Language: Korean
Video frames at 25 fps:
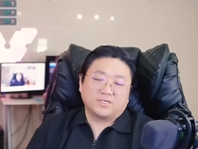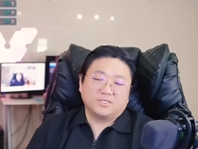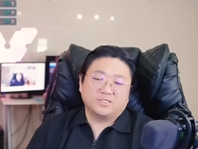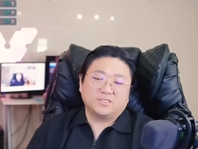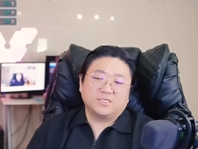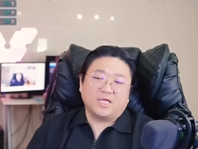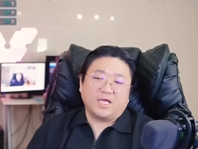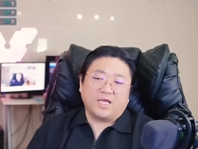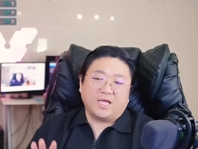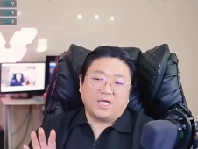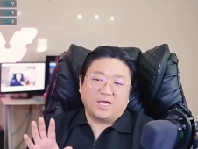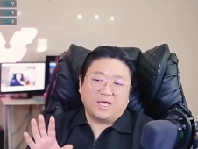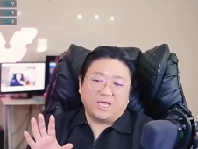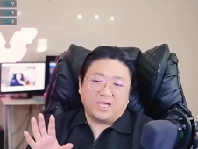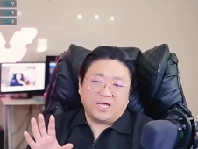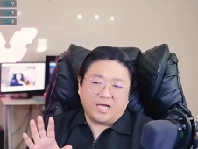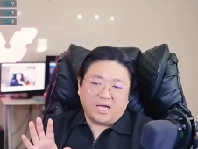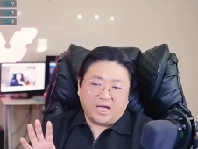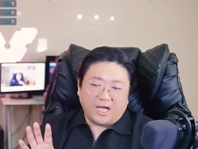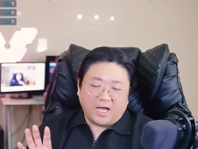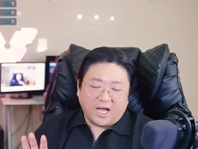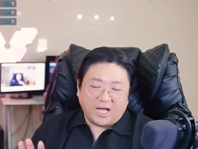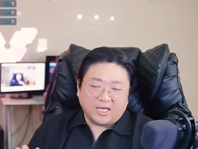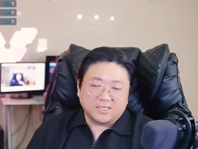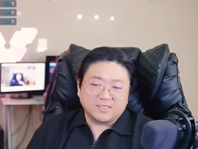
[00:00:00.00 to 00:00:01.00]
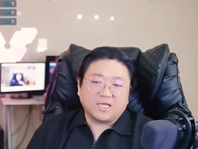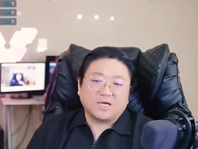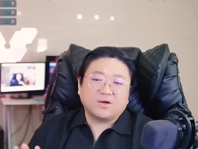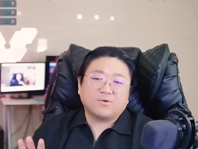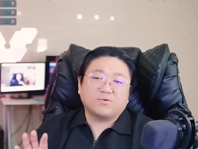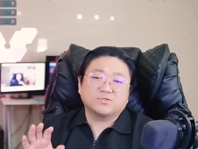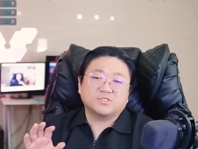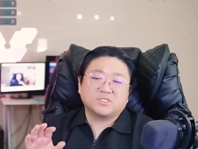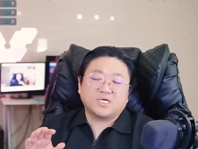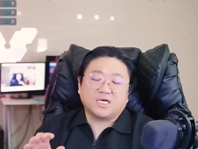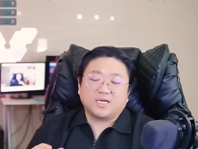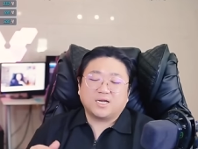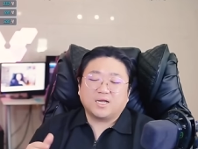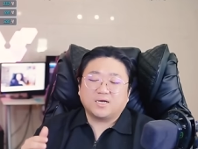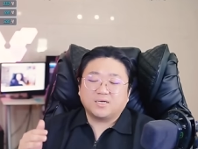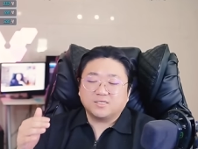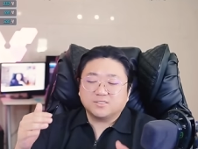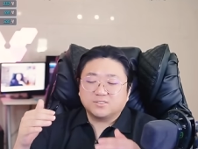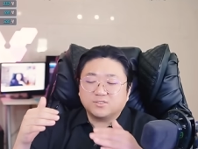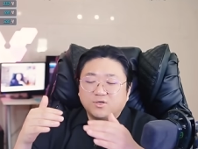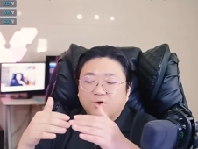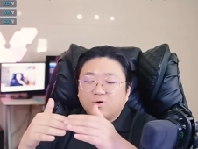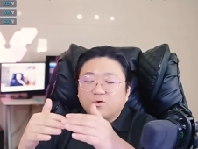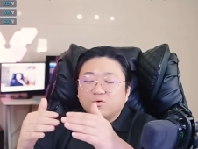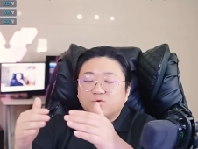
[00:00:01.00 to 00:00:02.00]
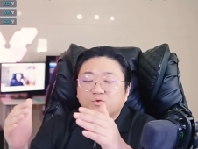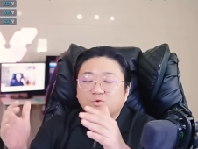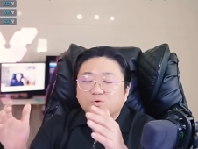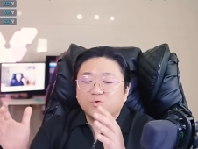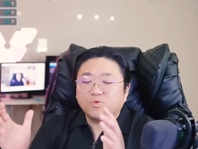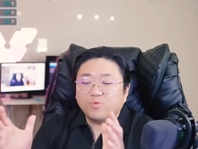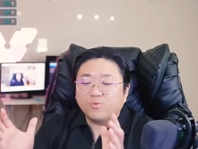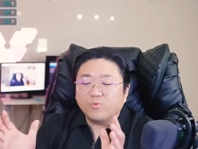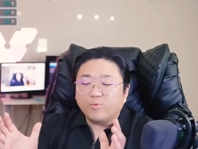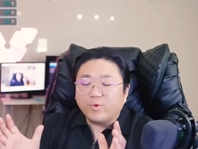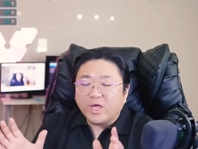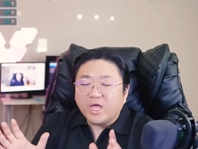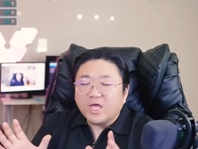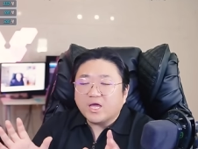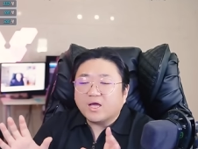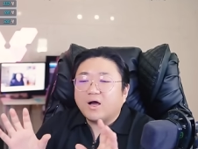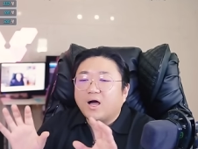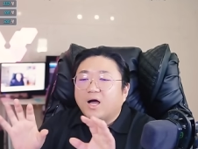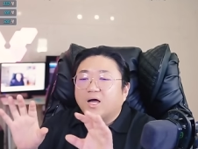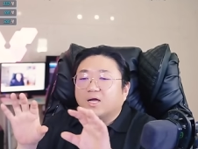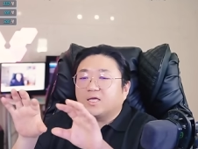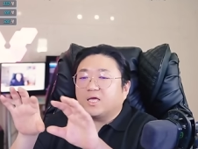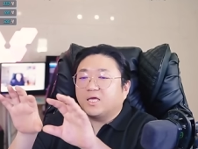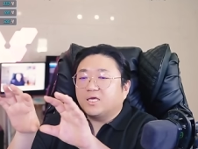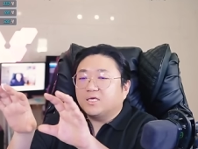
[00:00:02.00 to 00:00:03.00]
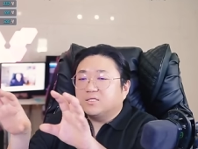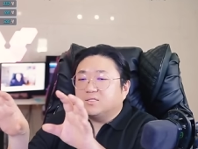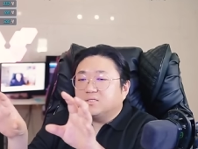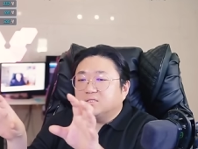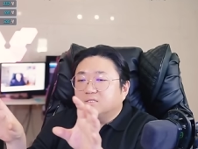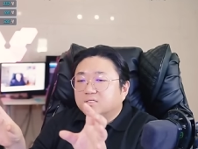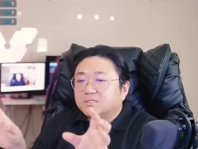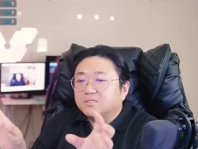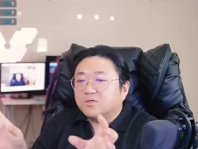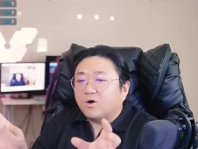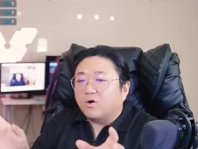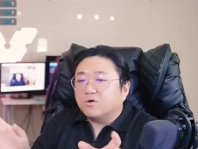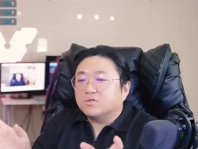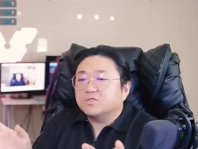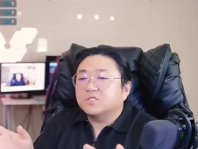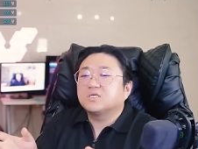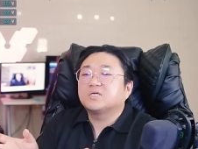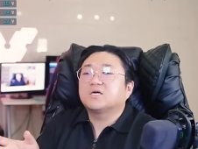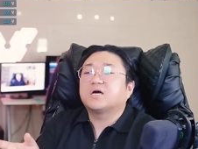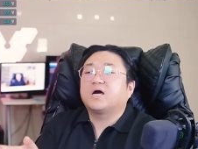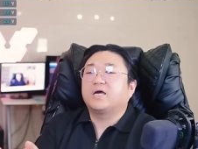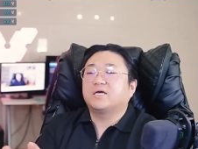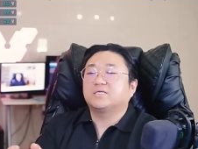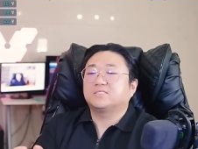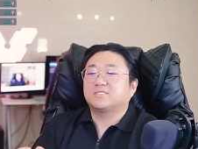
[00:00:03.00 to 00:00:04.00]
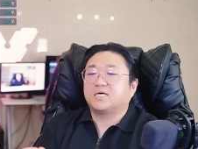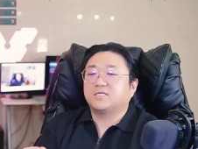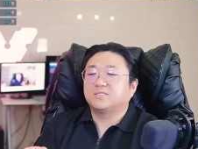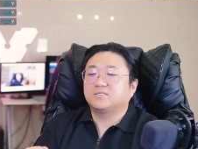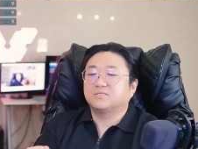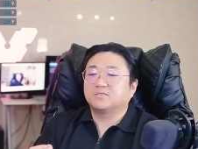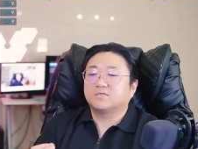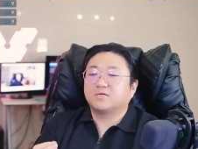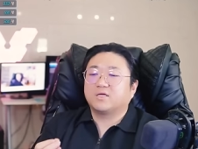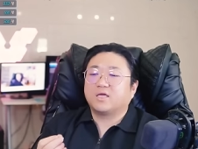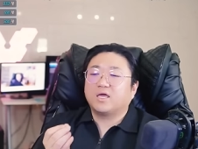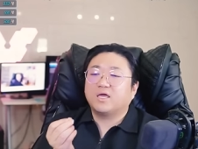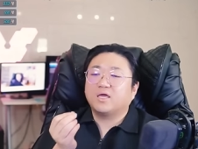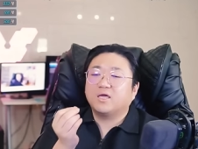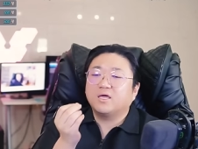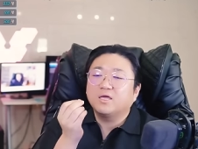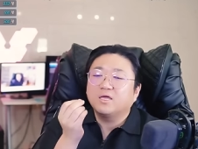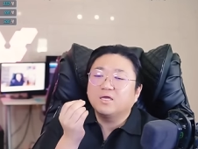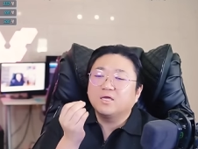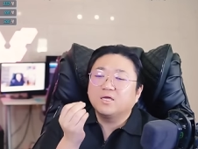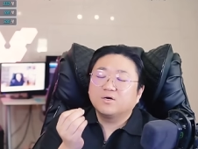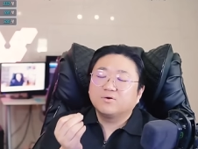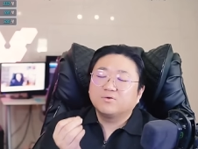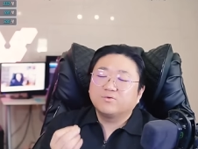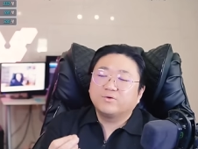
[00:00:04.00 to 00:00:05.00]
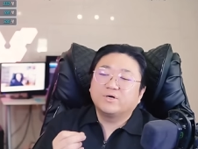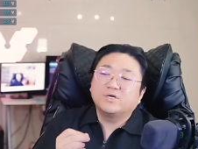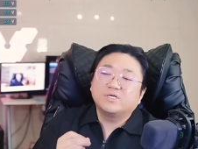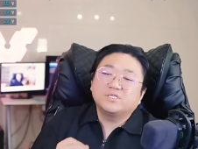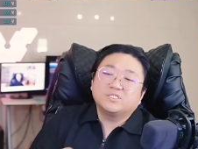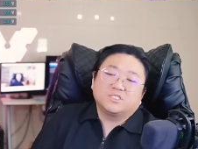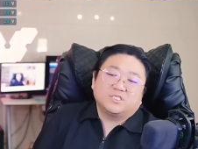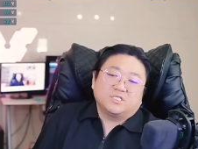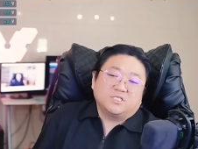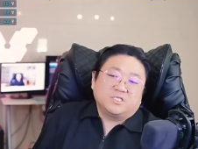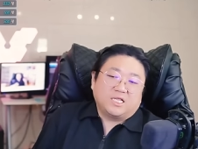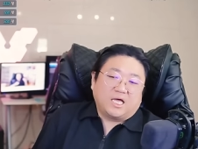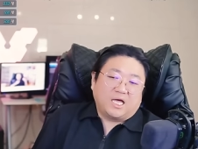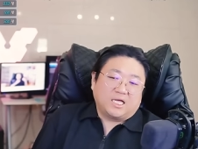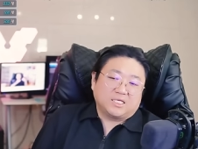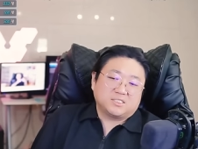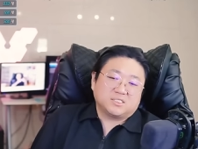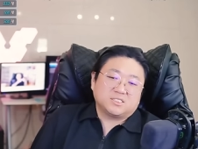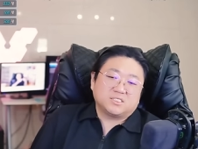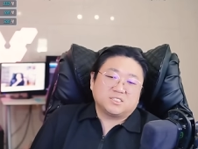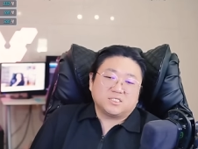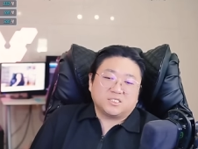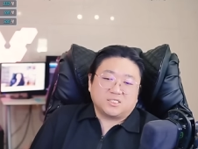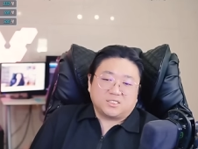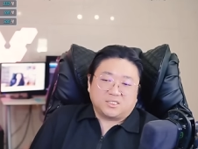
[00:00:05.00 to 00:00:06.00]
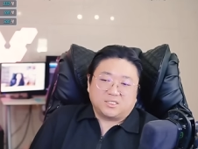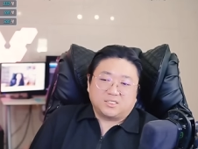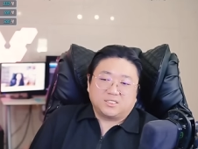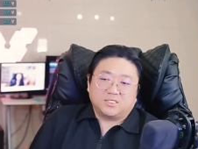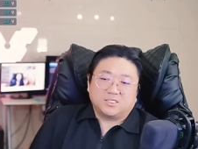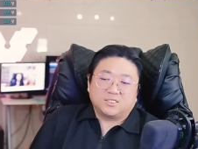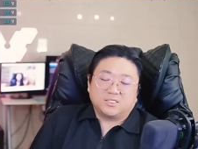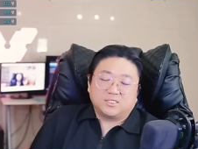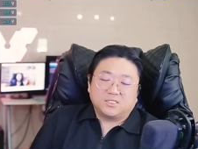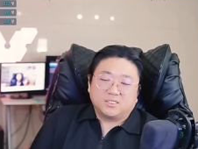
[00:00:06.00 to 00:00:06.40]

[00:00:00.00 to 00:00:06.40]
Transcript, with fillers: 근데 안 하고 차라리 서울 외곽에 있는 어딘가에 사는 게 훨씬 낫지.